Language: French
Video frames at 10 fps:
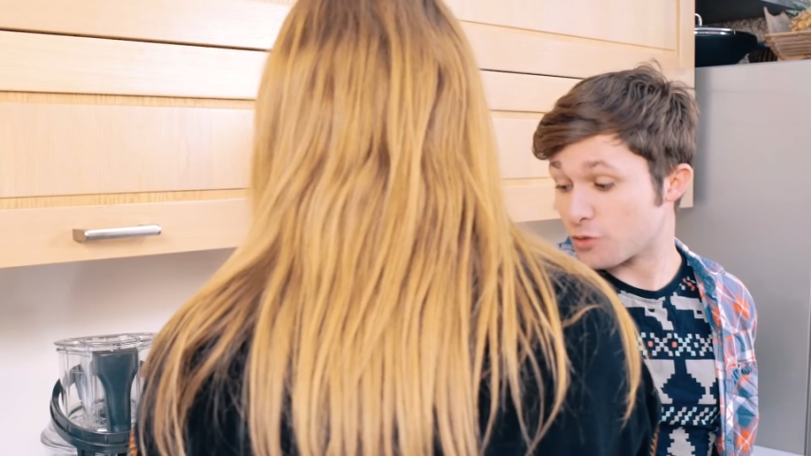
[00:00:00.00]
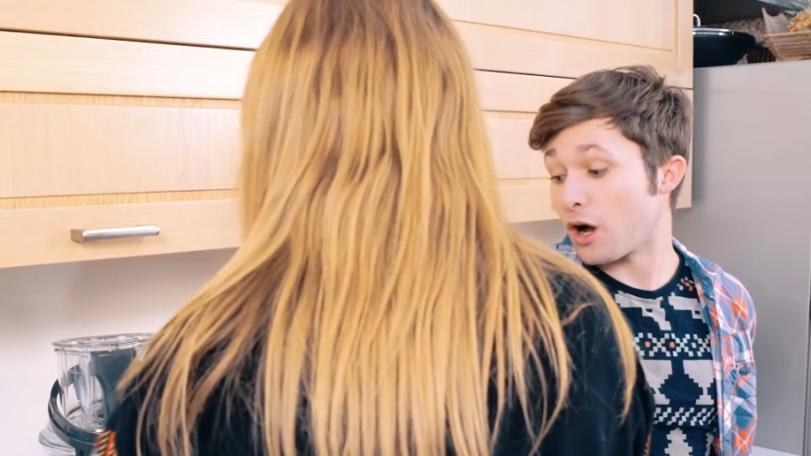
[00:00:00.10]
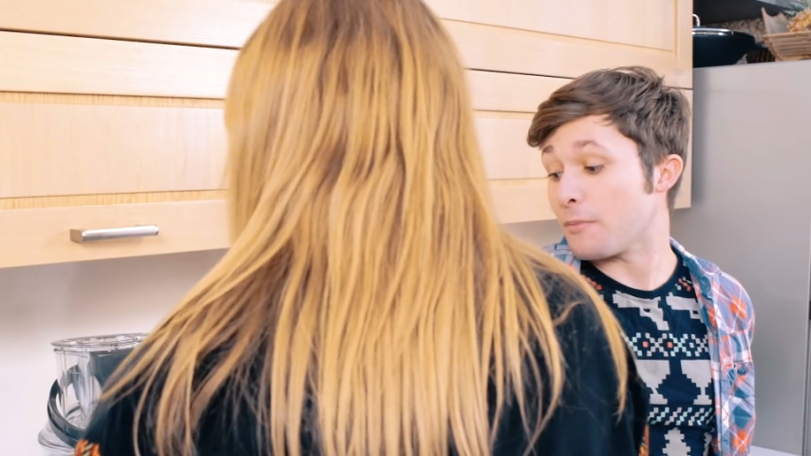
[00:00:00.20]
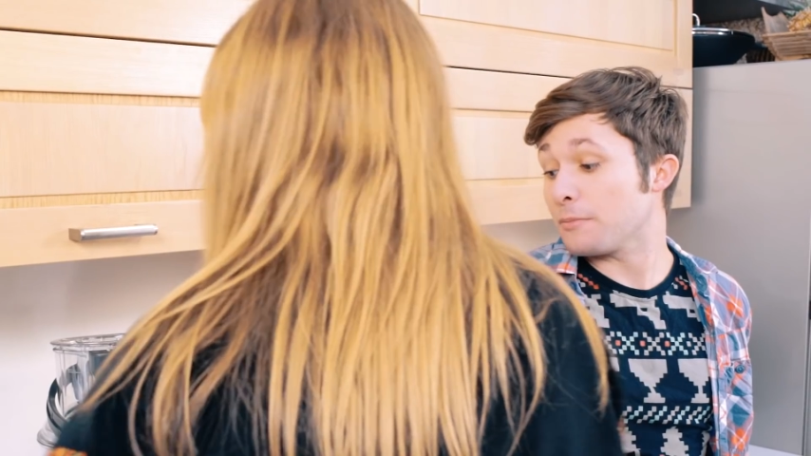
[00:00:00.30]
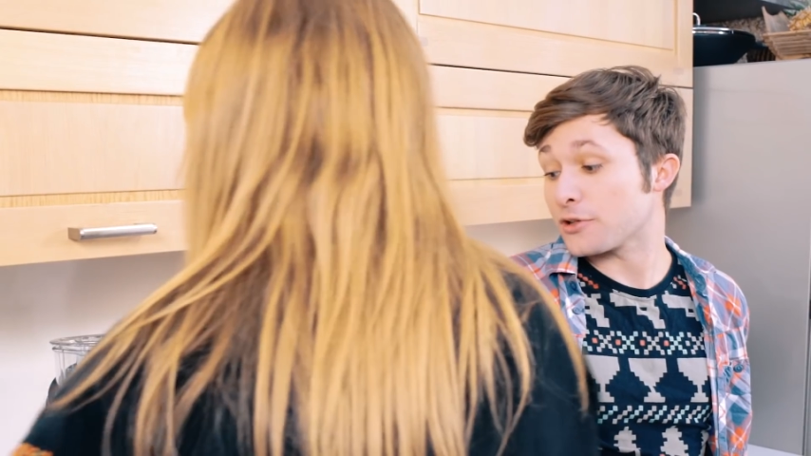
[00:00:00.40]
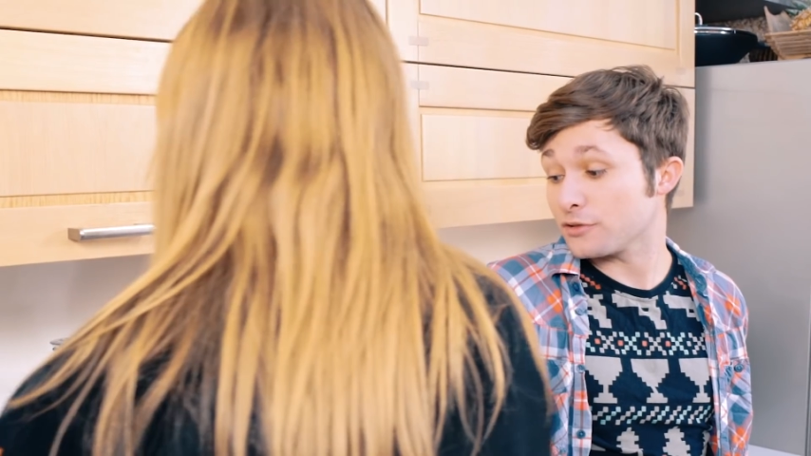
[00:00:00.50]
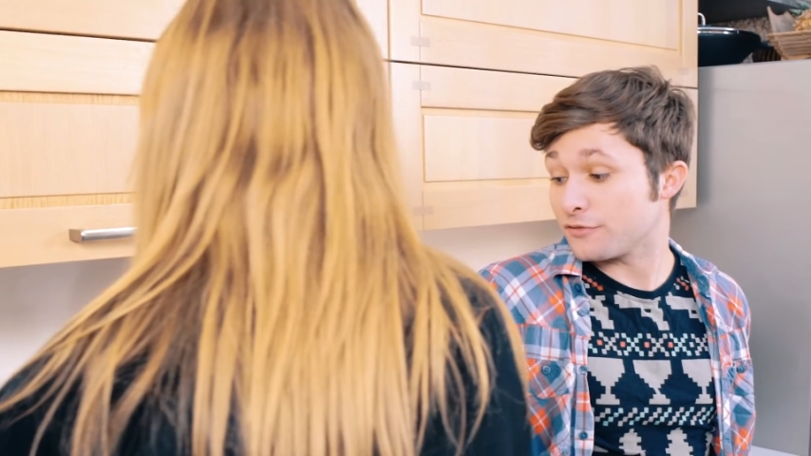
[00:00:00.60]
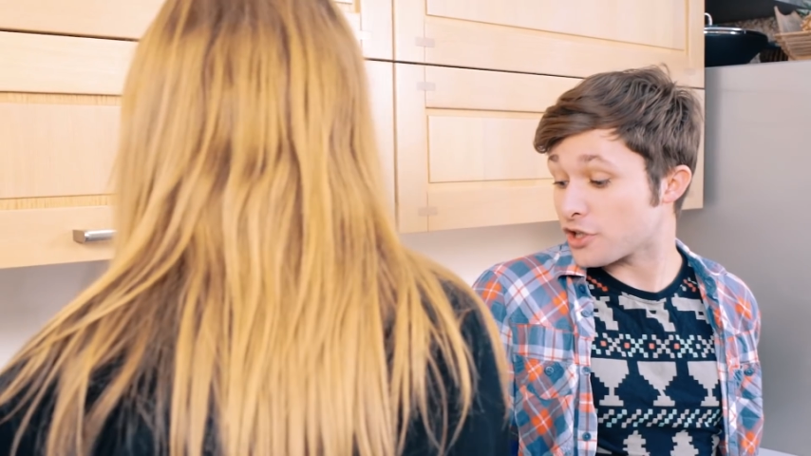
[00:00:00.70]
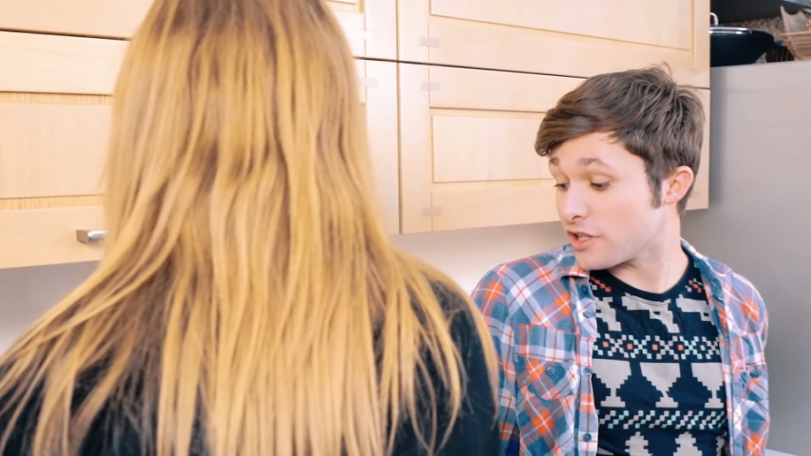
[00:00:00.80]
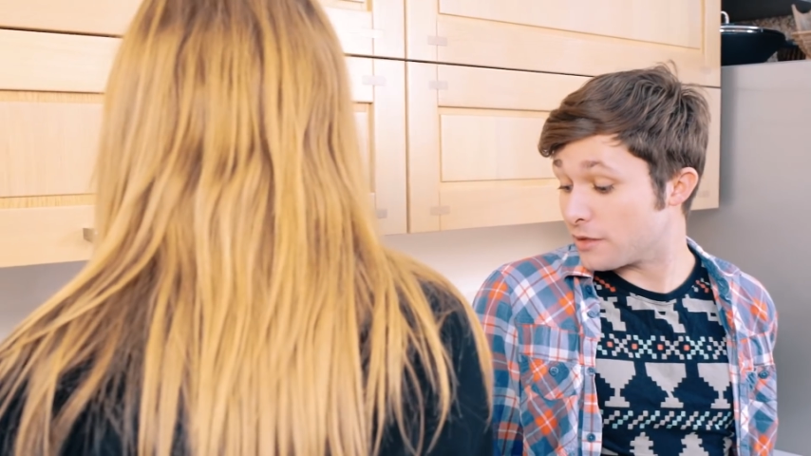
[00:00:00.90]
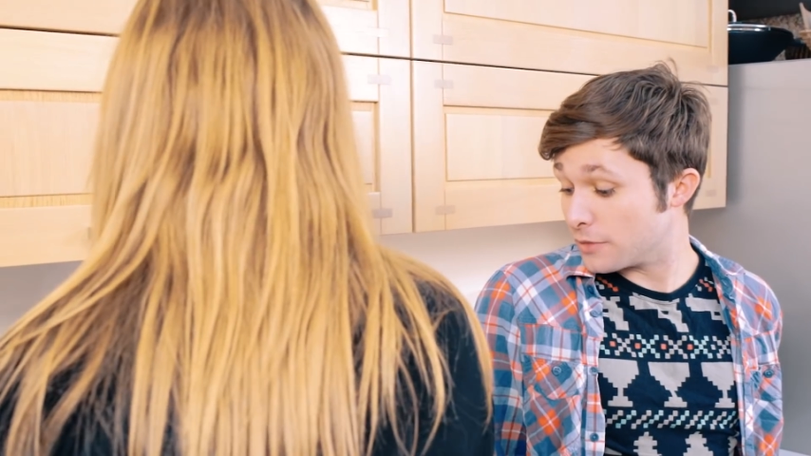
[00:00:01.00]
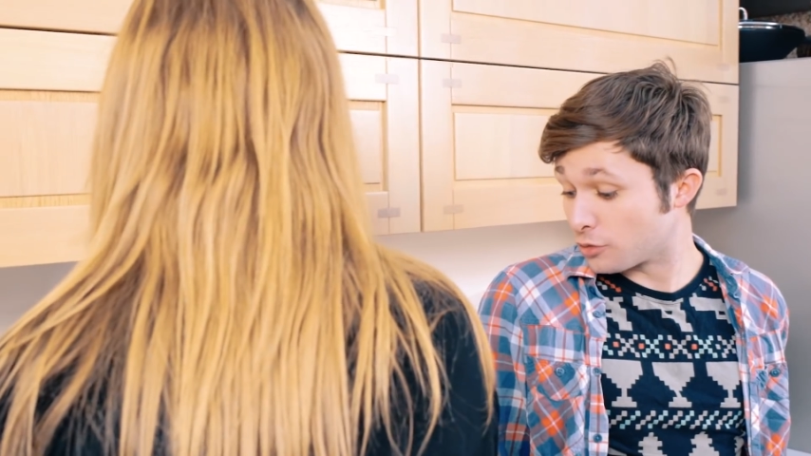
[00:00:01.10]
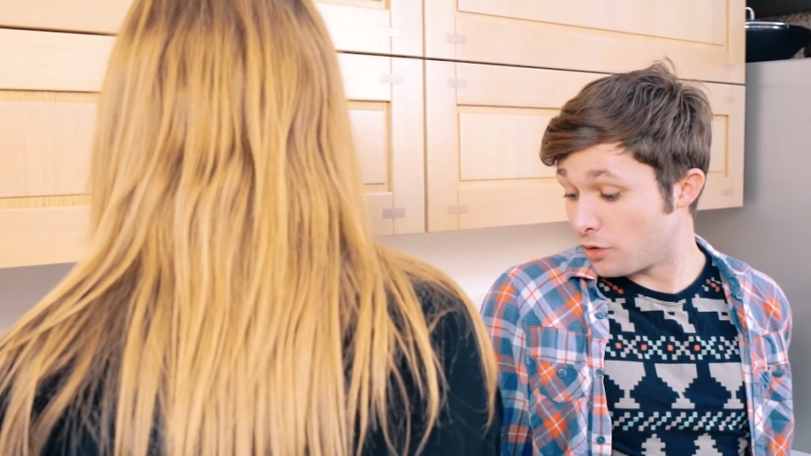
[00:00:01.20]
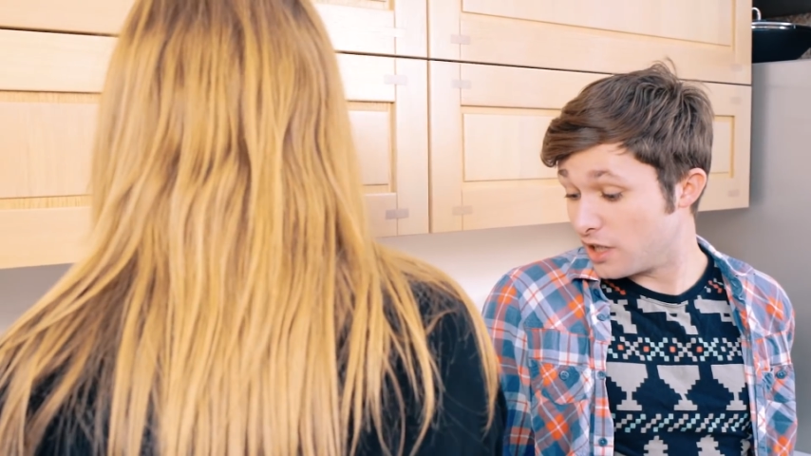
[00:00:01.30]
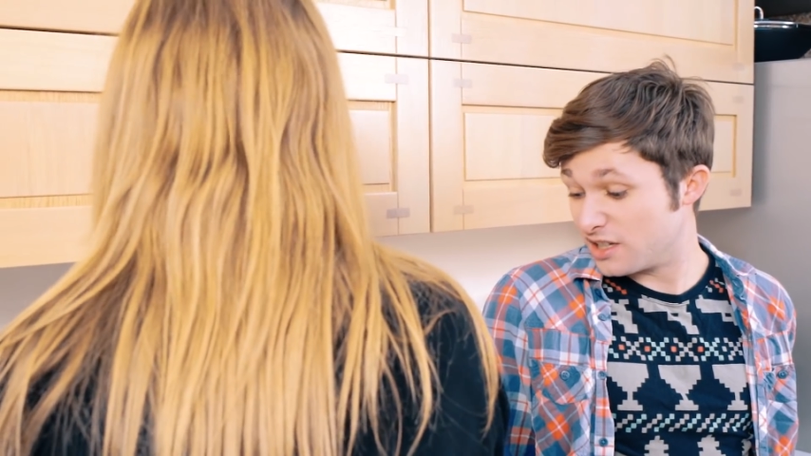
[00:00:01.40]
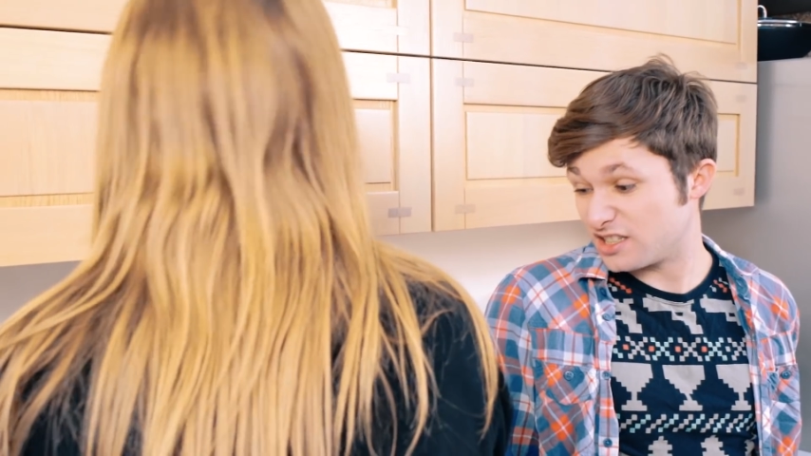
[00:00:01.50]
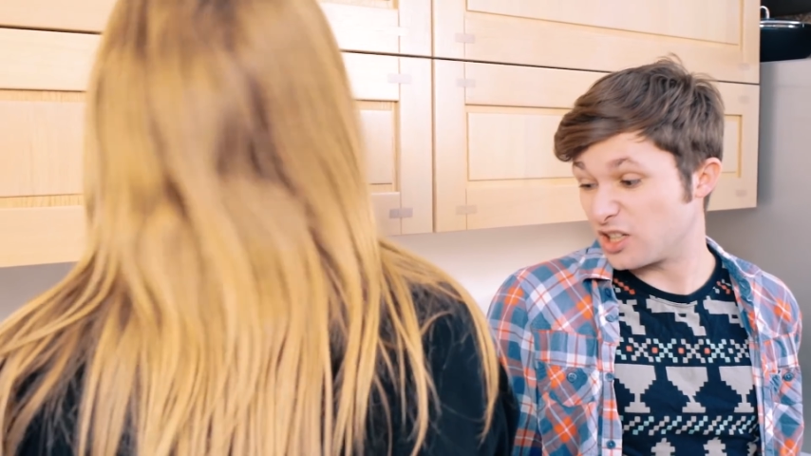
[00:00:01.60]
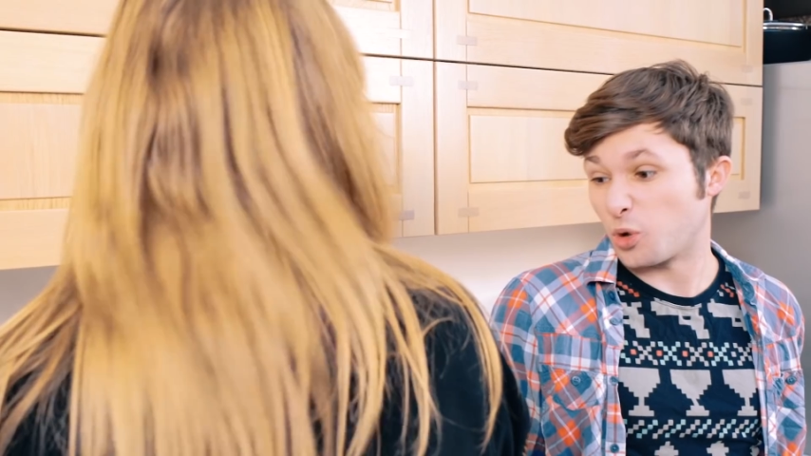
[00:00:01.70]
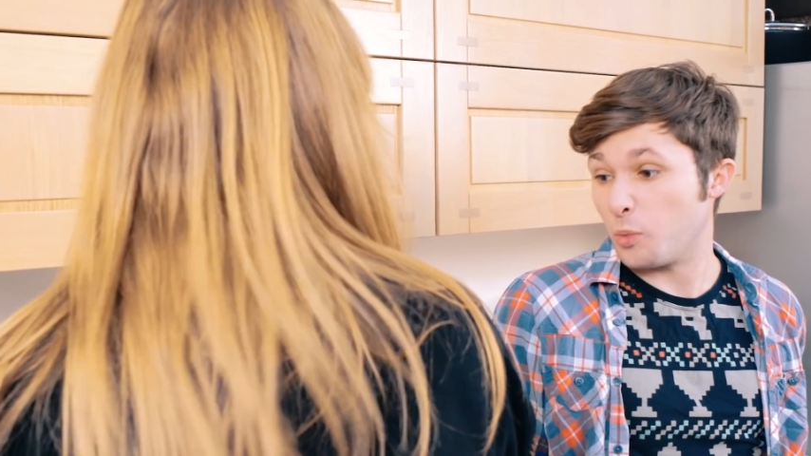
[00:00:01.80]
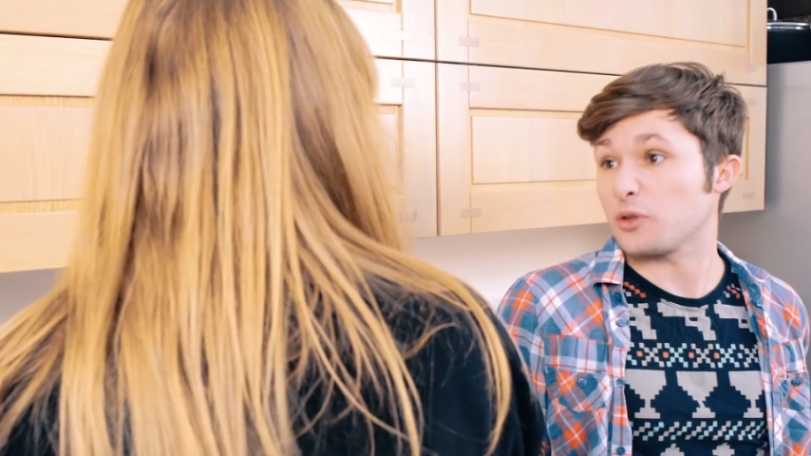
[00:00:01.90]
me rappelle parce qu'une fois j'en avais mis trois et c'était
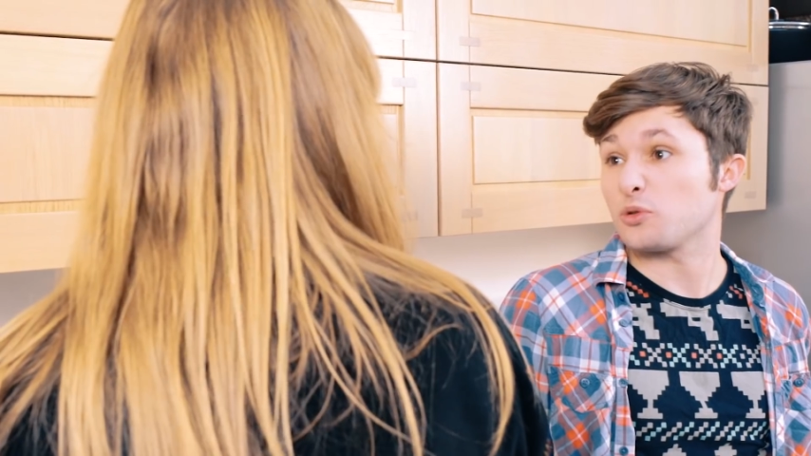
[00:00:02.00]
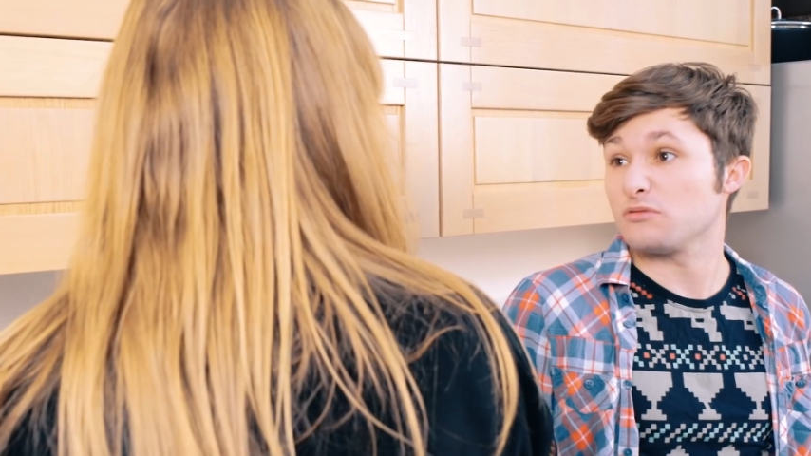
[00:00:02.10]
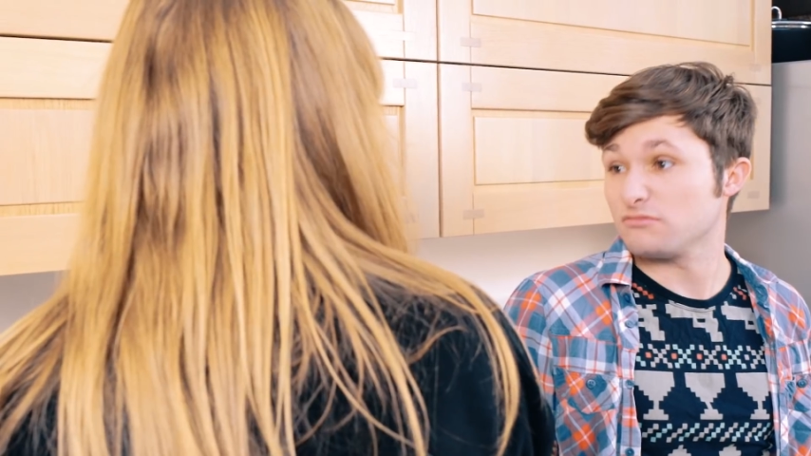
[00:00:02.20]
trop pâteux.